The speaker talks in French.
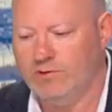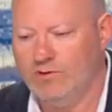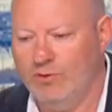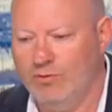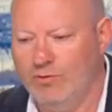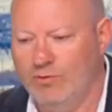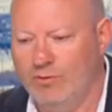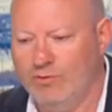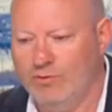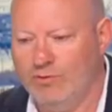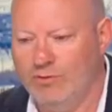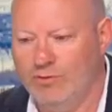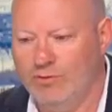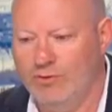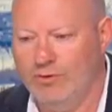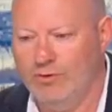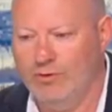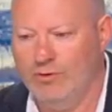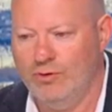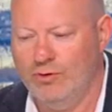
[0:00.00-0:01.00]
se rend compte que
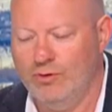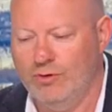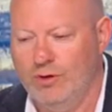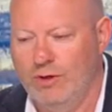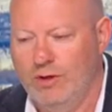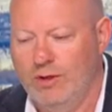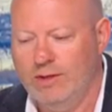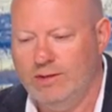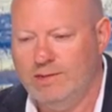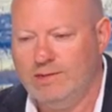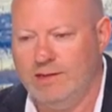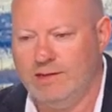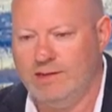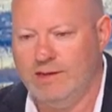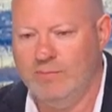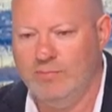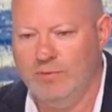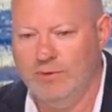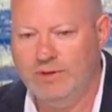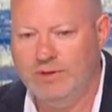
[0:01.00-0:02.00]
le,
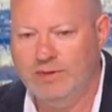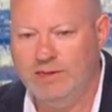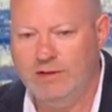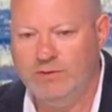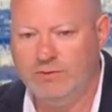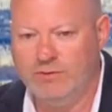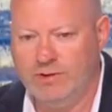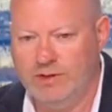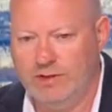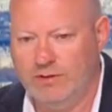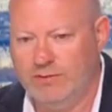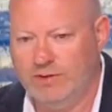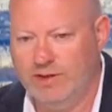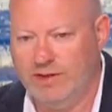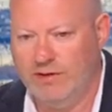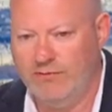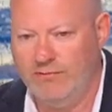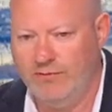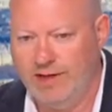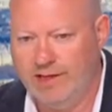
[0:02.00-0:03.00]
certains politiques ont des ont des
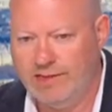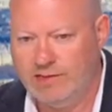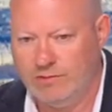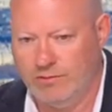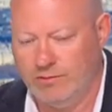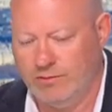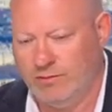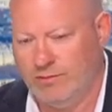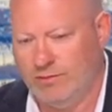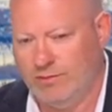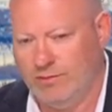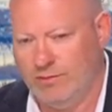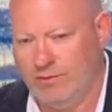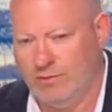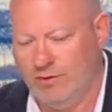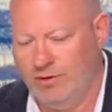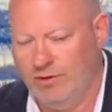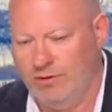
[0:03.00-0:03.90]
réflexes euh,